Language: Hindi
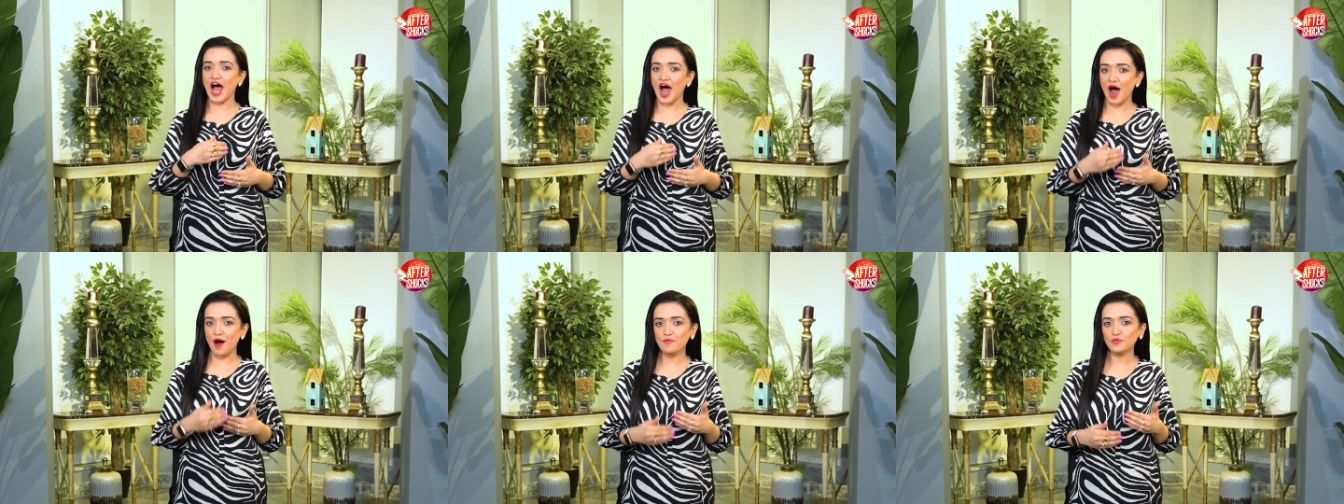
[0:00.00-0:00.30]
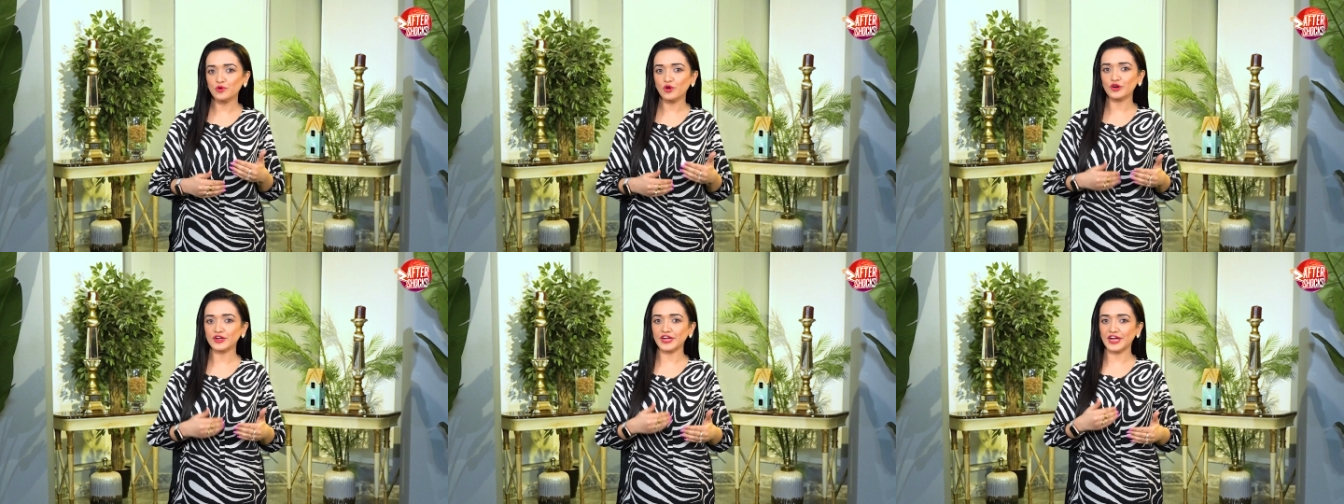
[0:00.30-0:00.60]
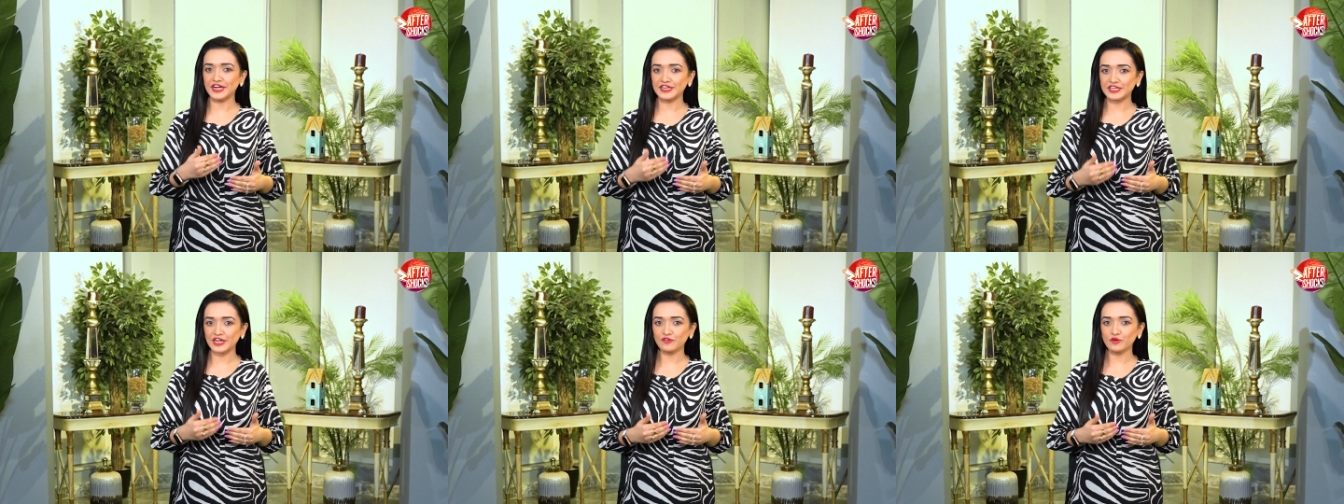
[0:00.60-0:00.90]
आम लोग
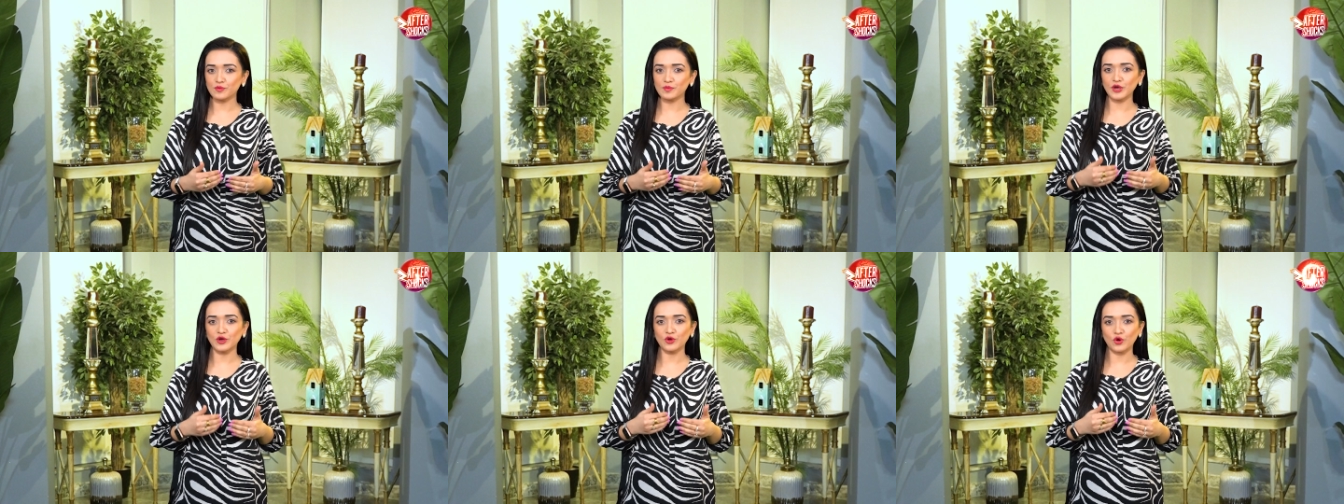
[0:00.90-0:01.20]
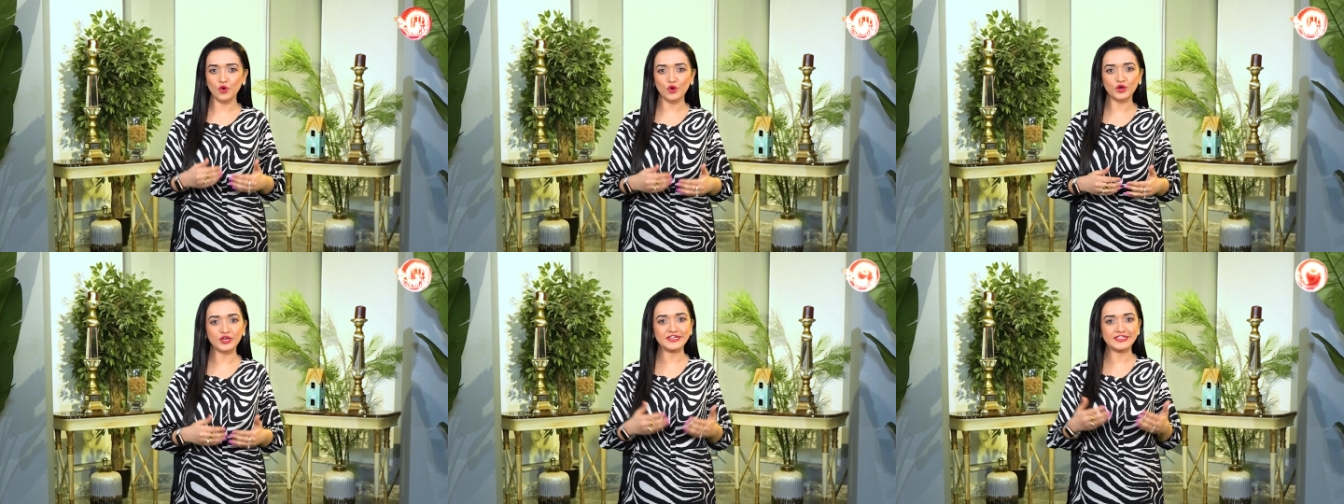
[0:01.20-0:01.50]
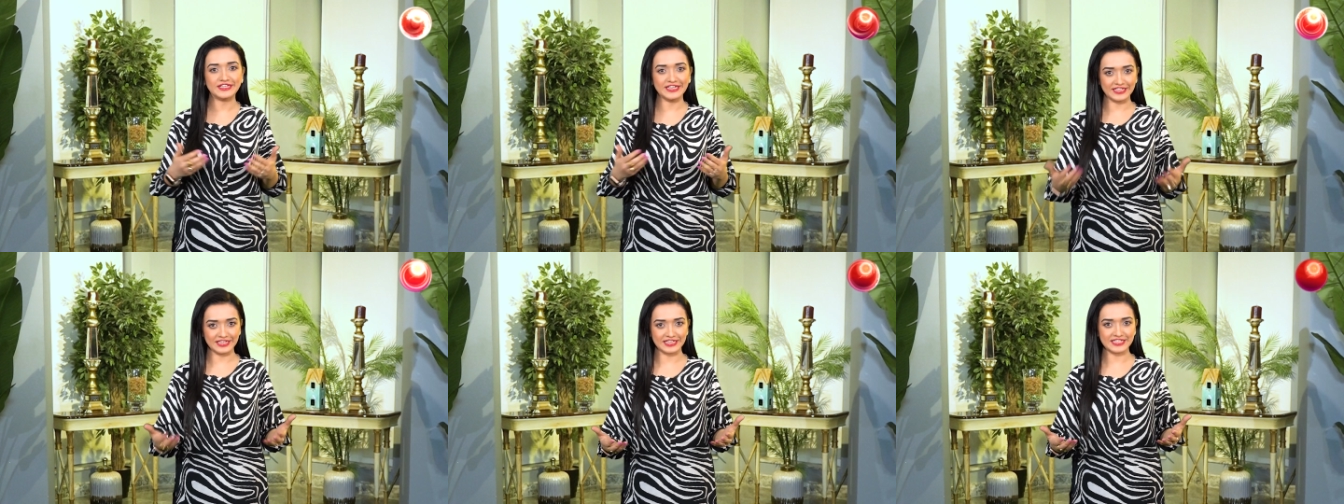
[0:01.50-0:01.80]
इंटरव्यू में लोगों की
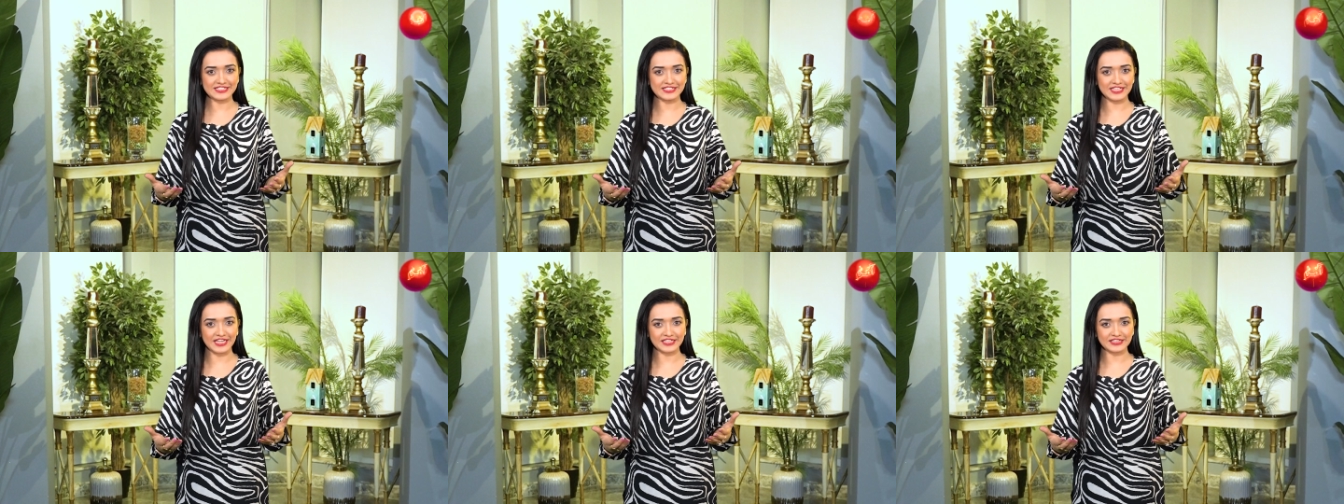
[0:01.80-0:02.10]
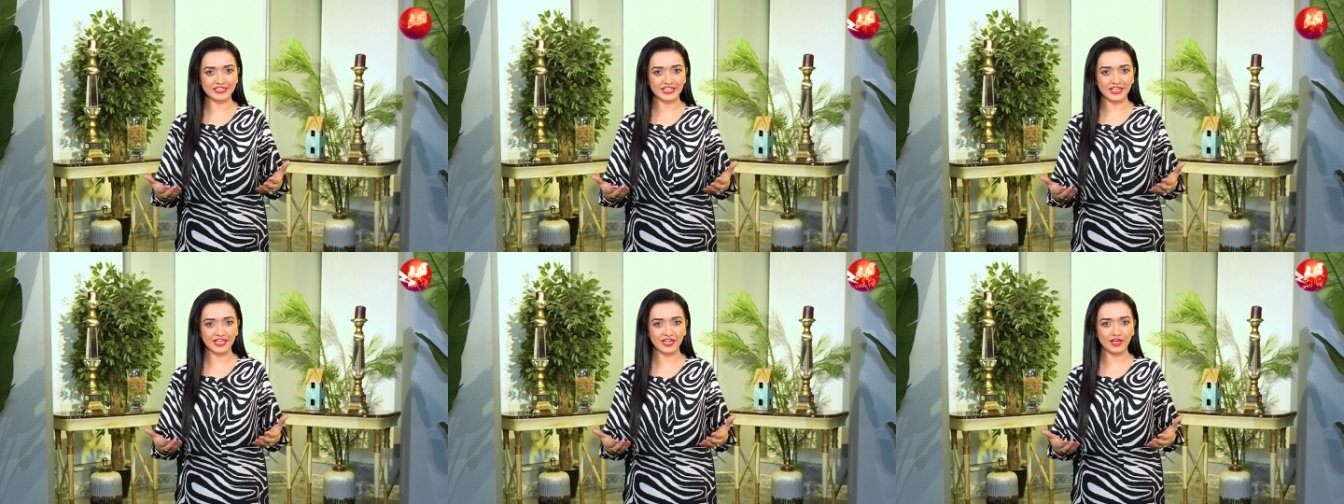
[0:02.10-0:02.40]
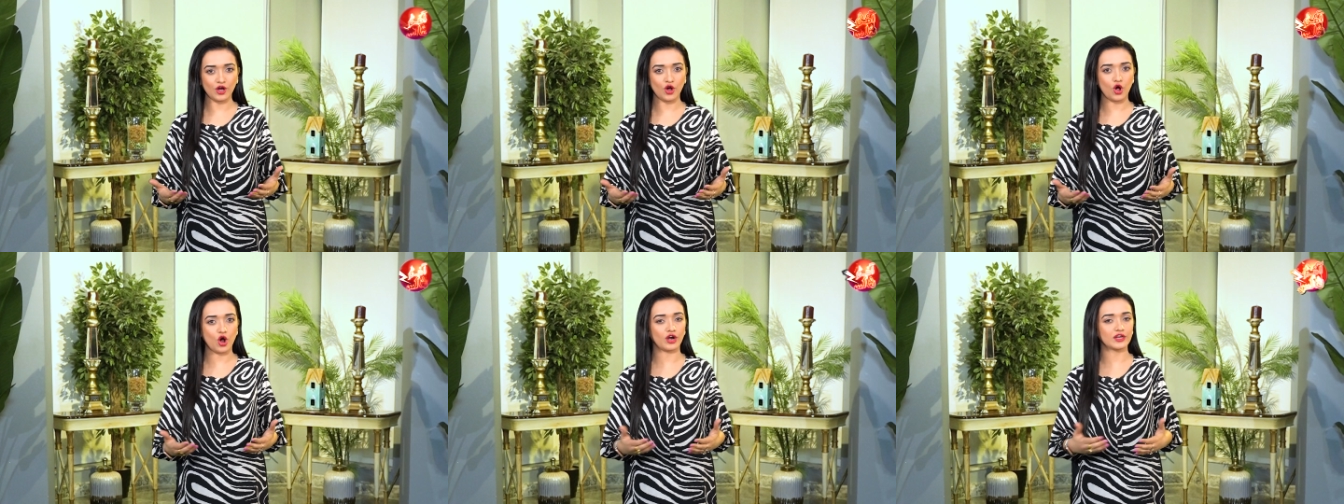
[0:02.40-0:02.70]
डिग्रीज देखते
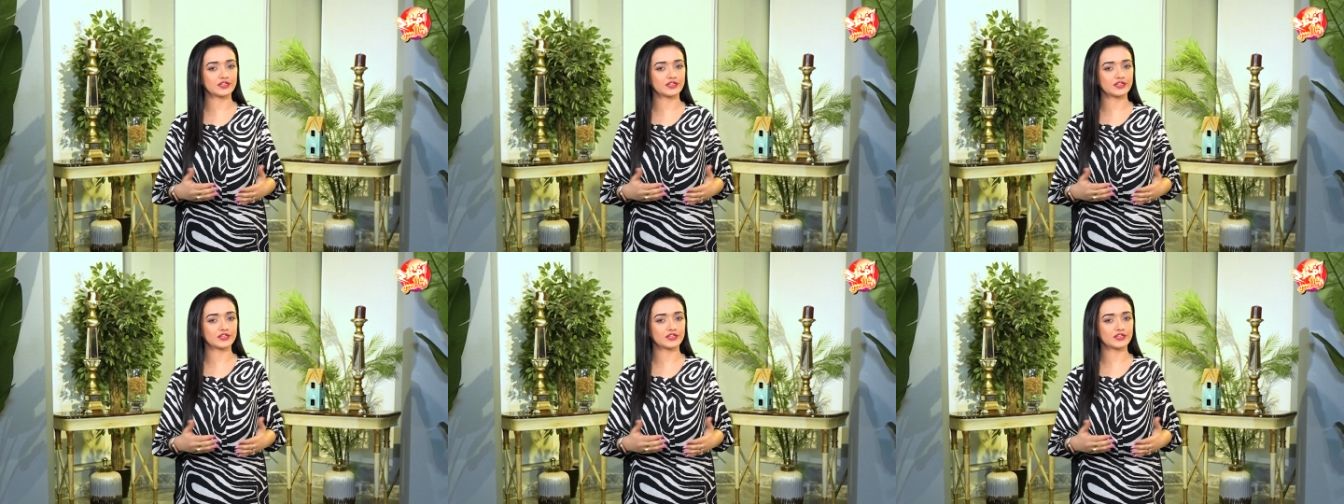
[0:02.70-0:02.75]
हैं